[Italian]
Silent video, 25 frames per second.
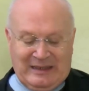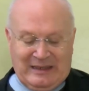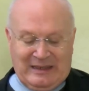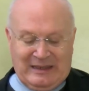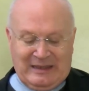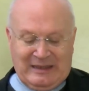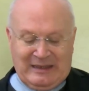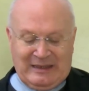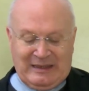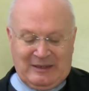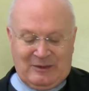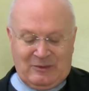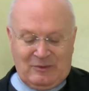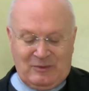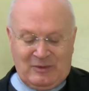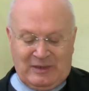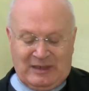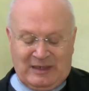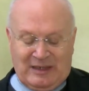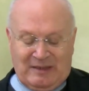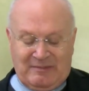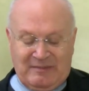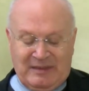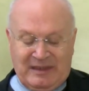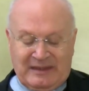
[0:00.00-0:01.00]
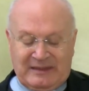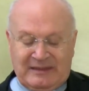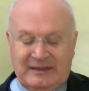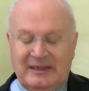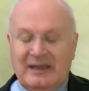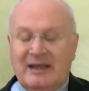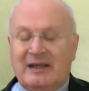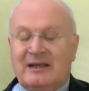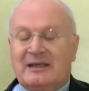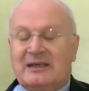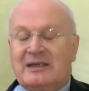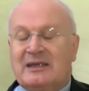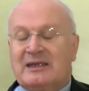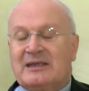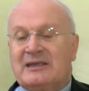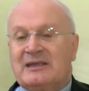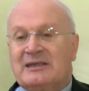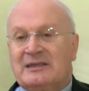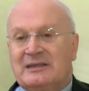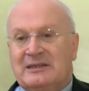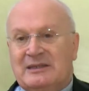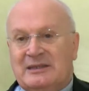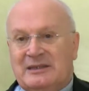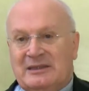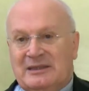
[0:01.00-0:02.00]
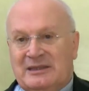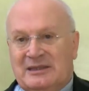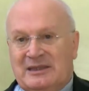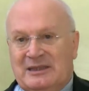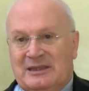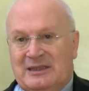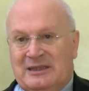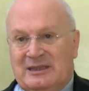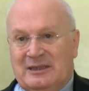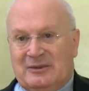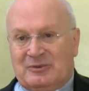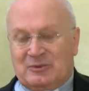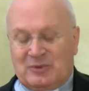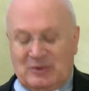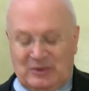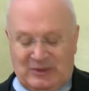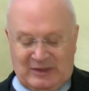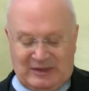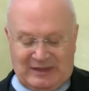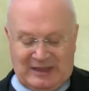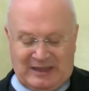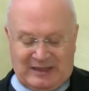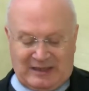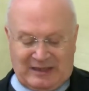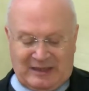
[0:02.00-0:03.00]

e Luca mette anche l'autorità